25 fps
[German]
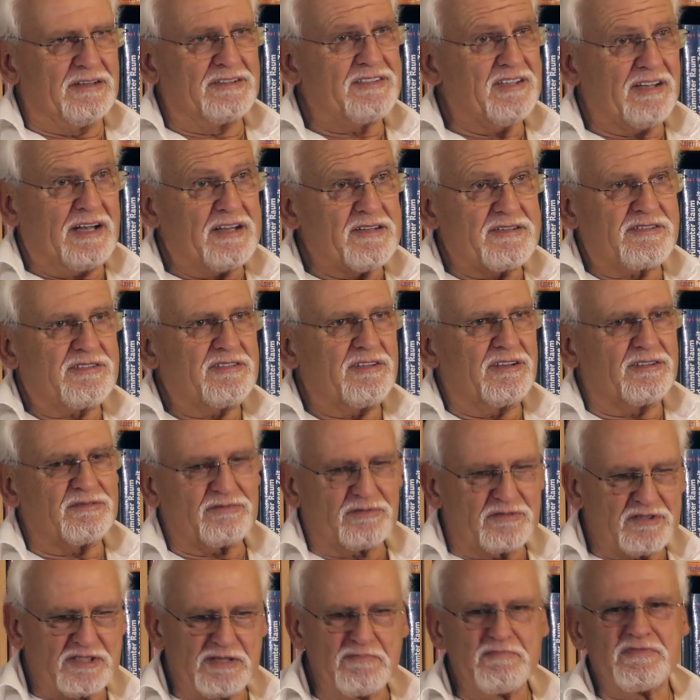seit
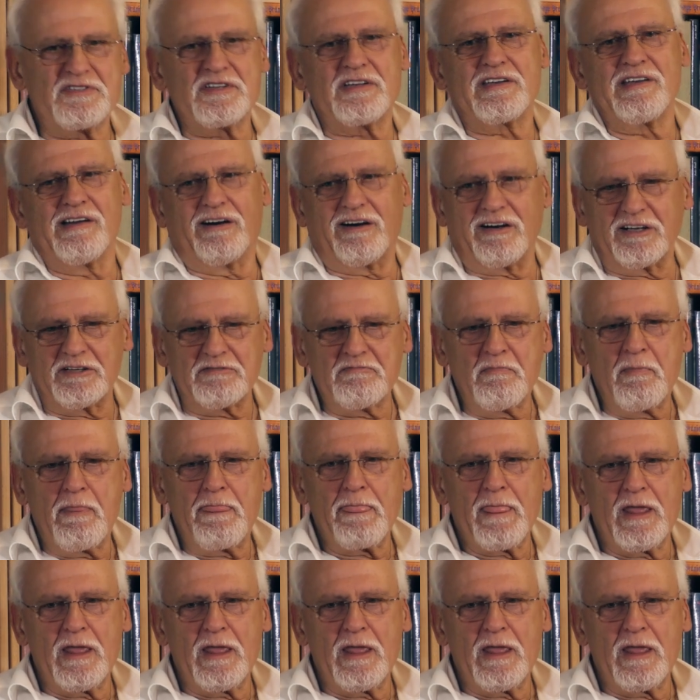von 70 Jahren,